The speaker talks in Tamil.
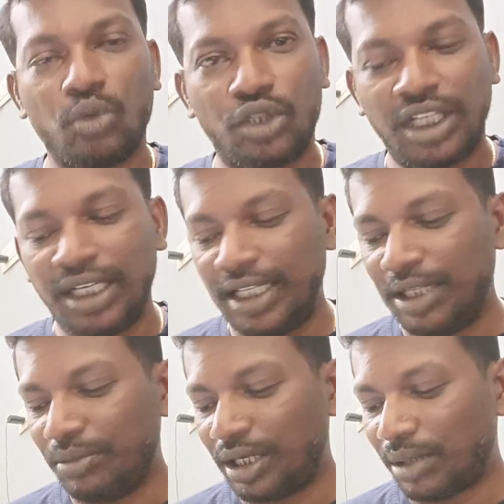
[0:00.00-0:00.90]

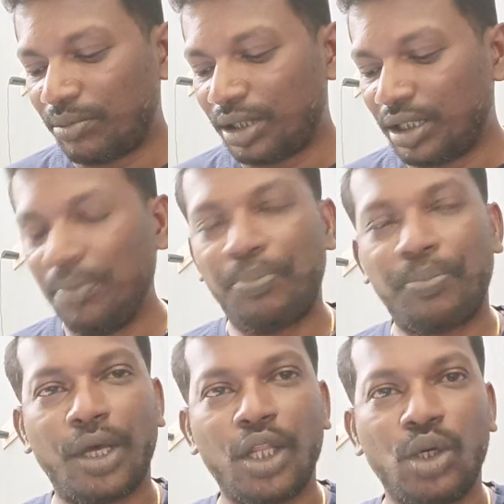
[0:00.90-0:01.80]
உச்சநீதிமன்றம் வந்து
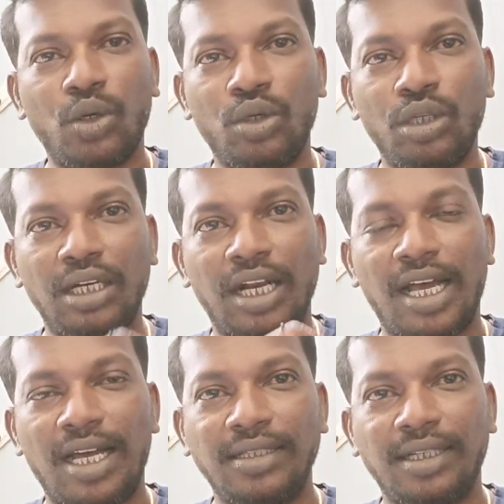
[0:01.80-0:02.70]
பதினொன்று
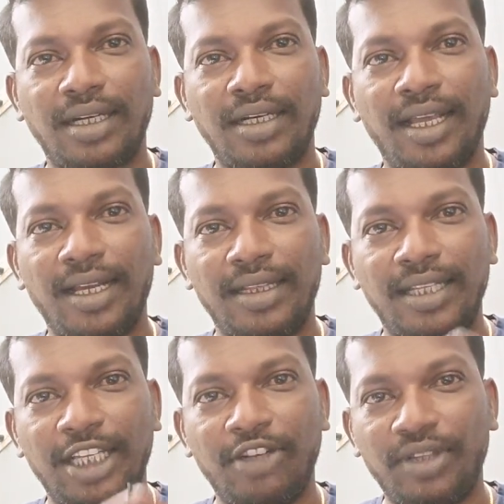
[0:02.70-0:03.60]
நாலு
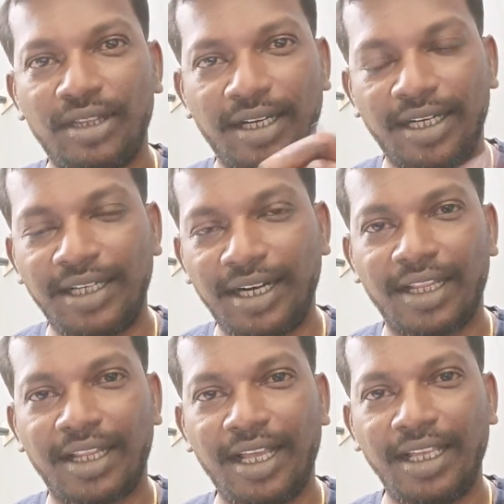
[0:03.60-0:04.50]
ரெண்டாயிரத்தி இருபத்தி ரெண்டில்
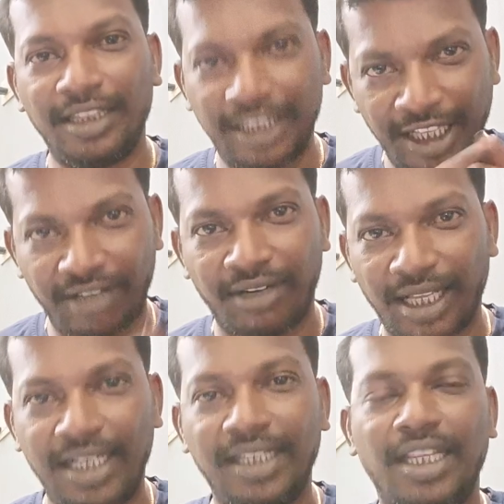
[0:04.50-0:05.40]
தான் இந்த
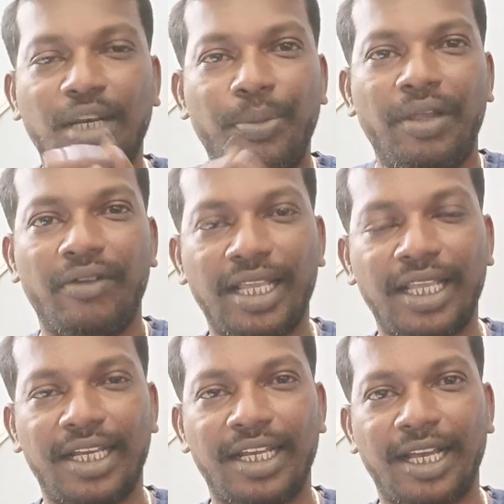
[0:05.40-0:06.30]
வழக்கின் தீர்ப்பை
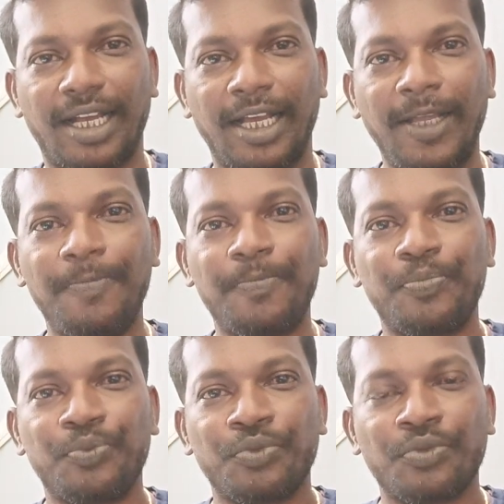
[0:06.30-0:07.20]
வழங்கியிருக்கிறாங்க
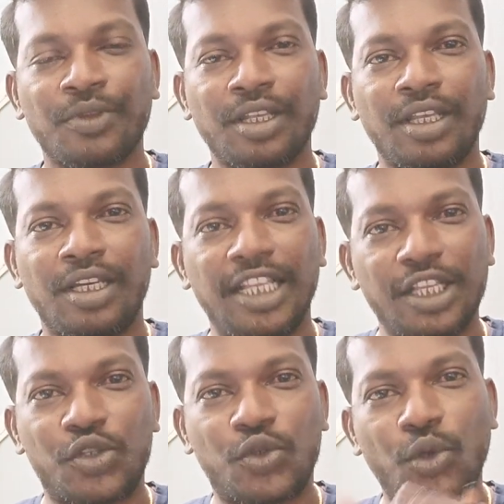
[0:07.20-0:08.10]

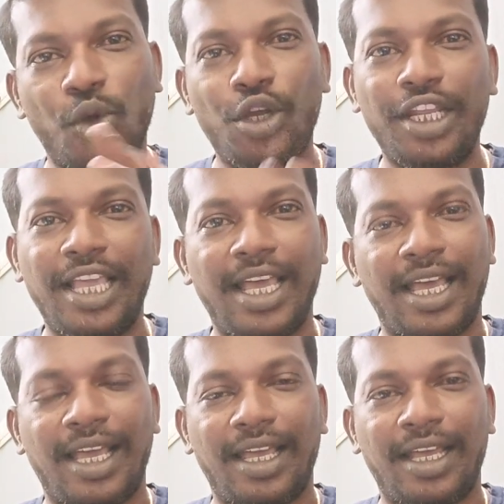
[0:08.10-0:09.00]
நீங்கள் ஸ்டோரியை
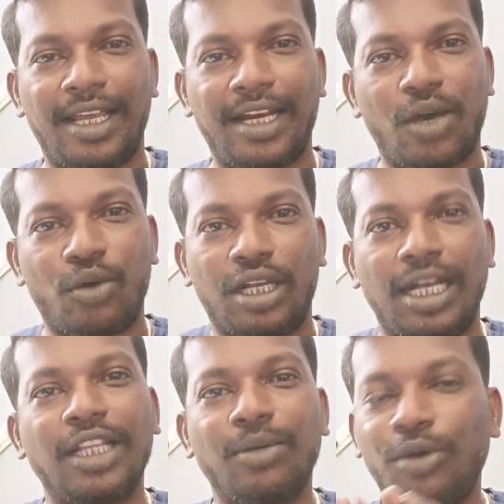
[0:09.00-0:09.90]
நான் ஒரு
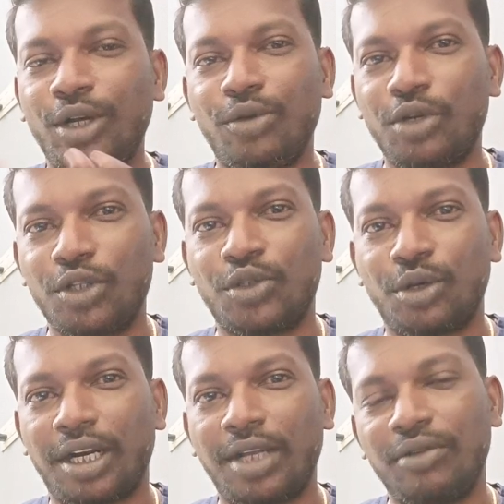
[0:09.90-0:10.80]
கதை போல் உங்களுக்கு
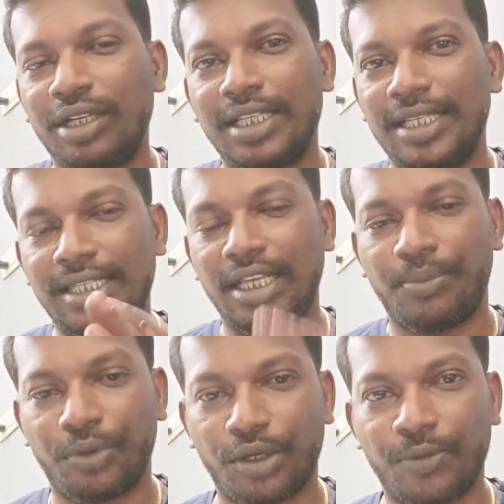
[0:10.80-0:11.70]
சொல்கிறேன் உங்களுக்கு
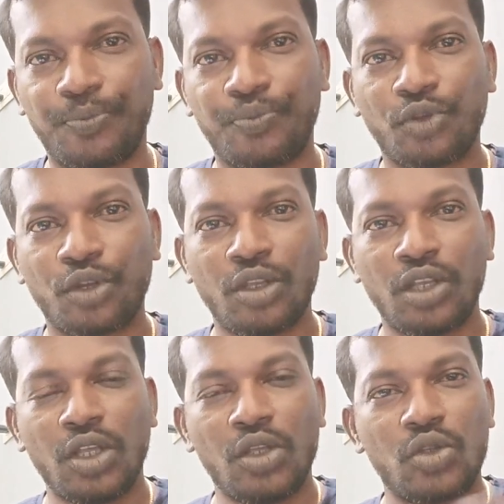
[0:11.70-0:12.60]
ஈஸியாக புரியும்
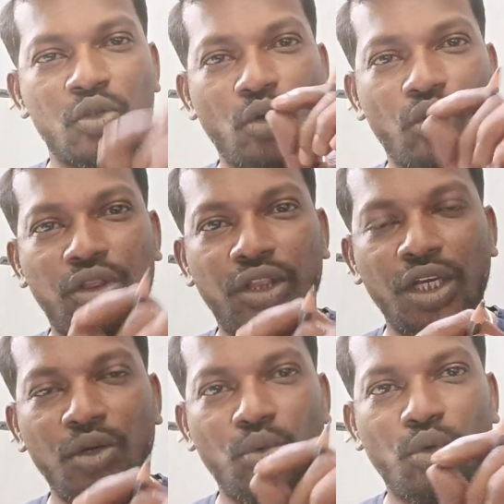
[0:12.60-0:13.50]

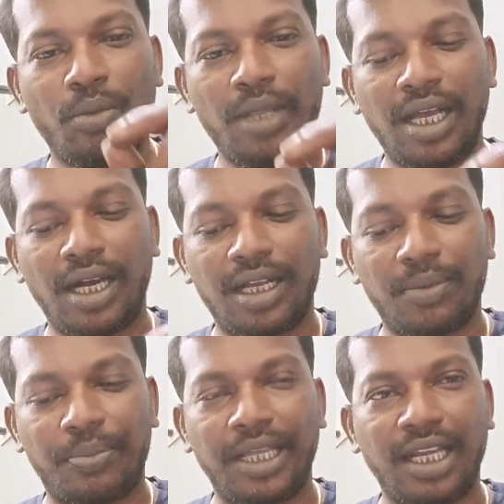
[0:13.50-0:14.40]
சொத்தின்
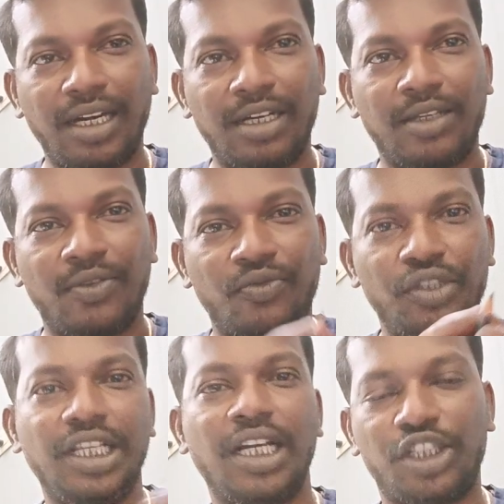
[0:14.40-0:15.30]
உரிமையாளர் பெயர்
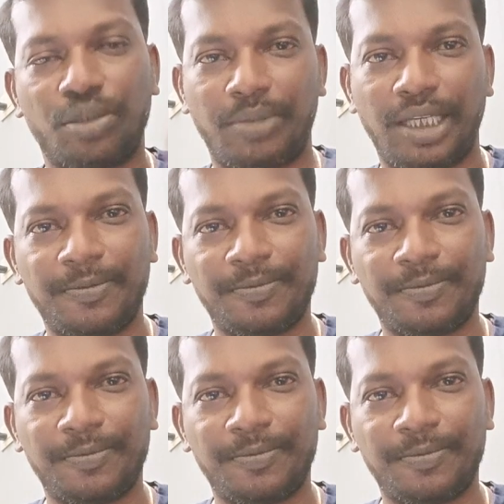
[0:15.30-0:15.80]
விஜயலட்சுமி